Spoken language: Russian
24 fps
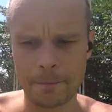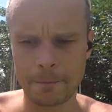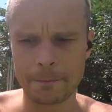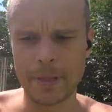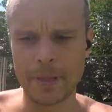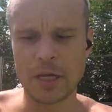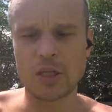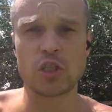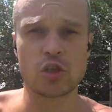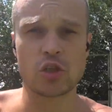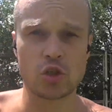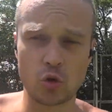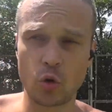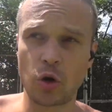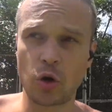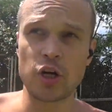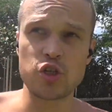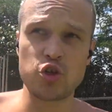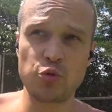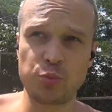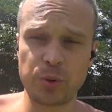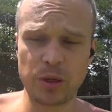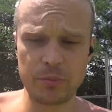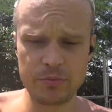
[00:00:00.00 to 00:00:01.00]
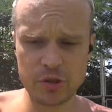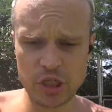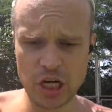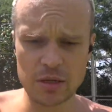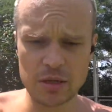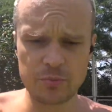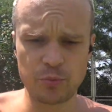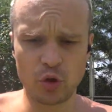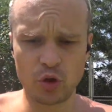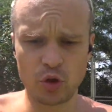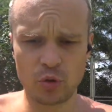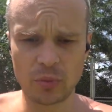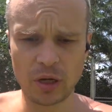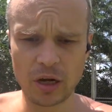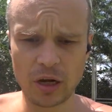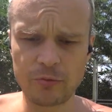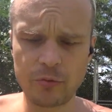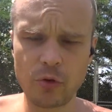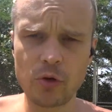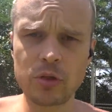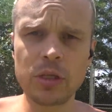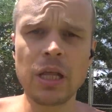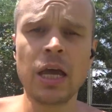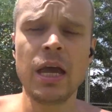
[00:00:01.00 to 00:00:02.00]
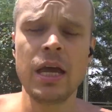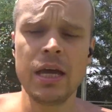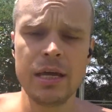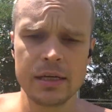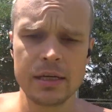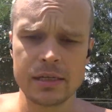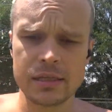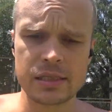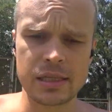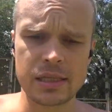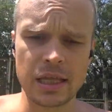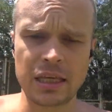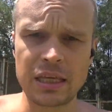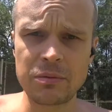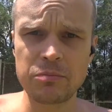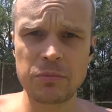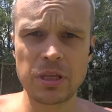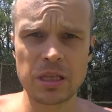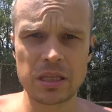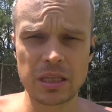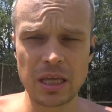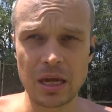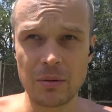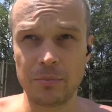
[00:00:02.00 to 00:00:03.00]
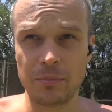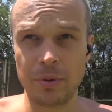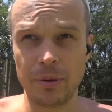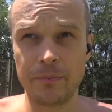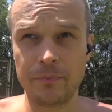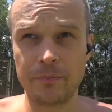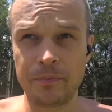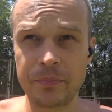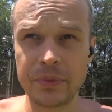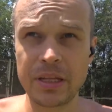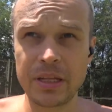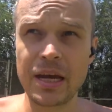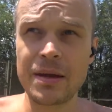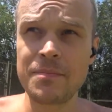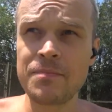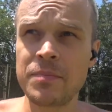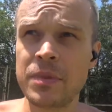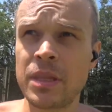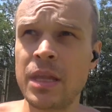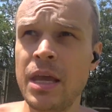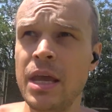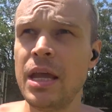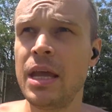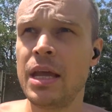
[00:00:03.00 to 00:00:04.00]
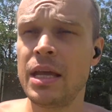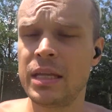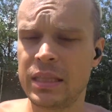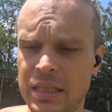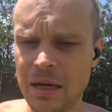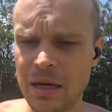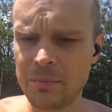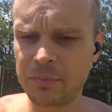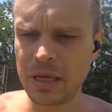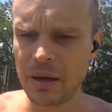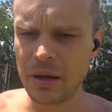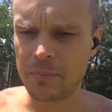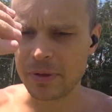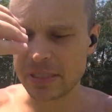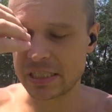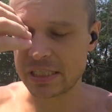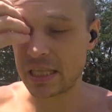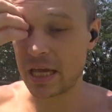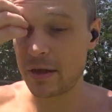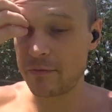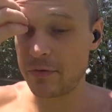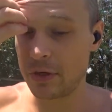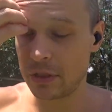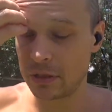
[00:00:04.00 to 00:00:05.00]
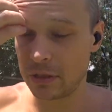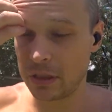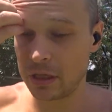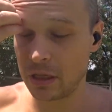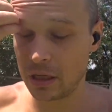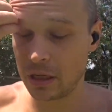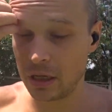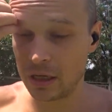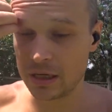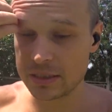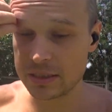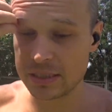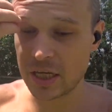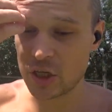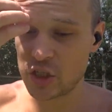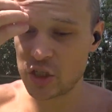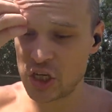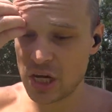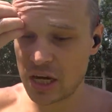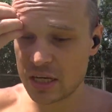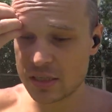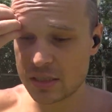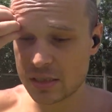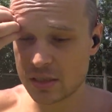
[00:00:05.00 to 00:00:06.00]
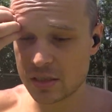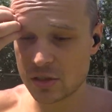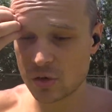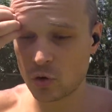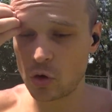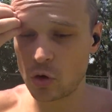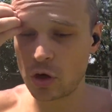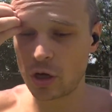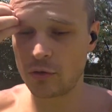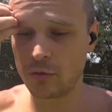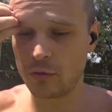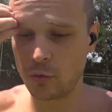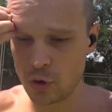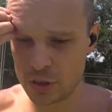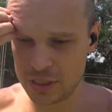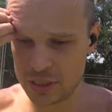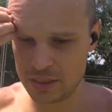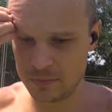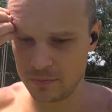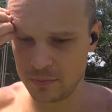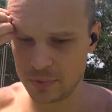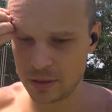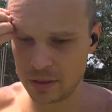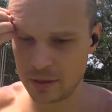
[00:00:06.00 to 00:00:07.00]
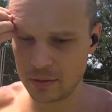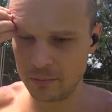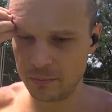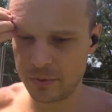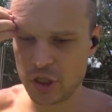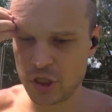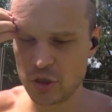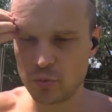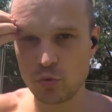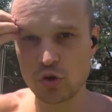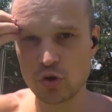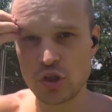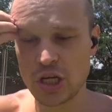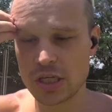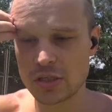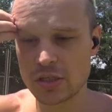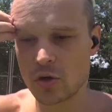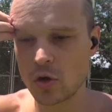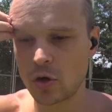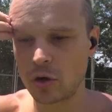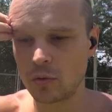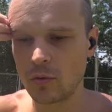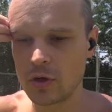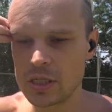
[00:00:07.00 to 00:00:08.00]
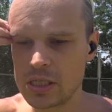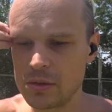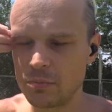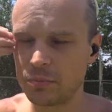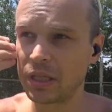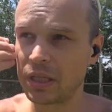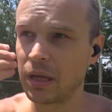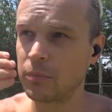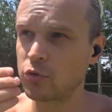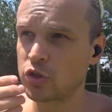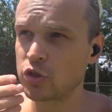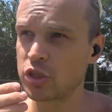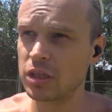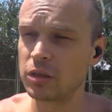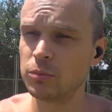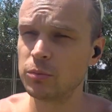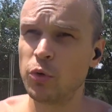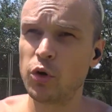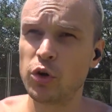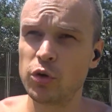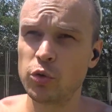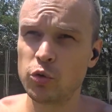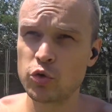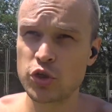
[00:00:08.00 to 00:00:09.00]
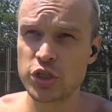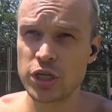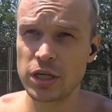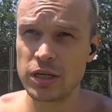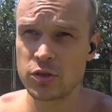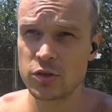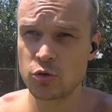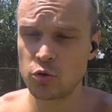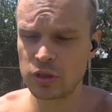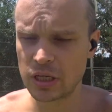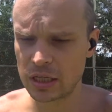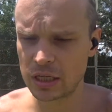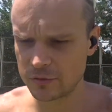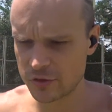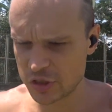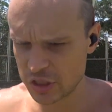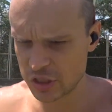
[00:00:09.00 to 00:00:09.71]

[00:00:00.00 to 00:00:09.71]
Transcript: значит, что хочу пробежать полумарафон с таким-то темпом, да. Темп я поставил а, за час 48 Почему час 48? Потому что мой лучший результат в